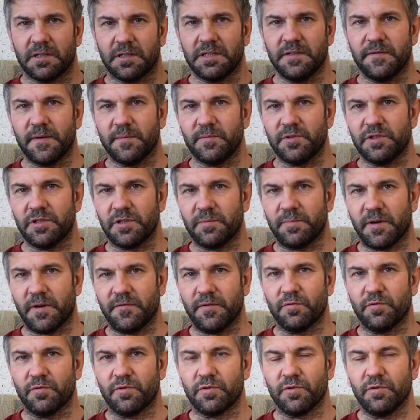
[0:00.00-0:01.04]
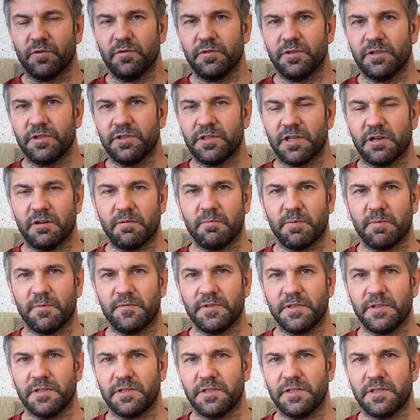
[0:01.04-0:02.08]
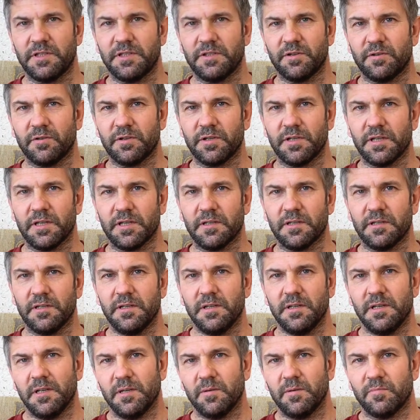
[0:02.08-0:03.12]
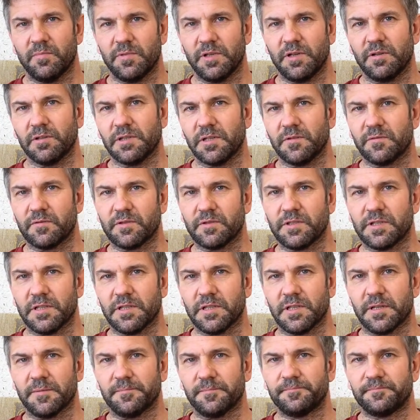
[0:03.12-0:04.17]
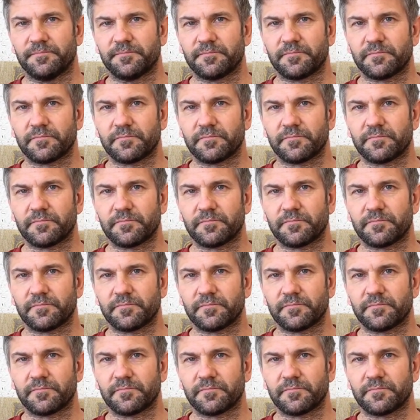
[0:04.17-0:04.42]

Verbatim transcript: Nazywam się Paweł Król i chciałem powiedzieć historię mojego nawrócenia.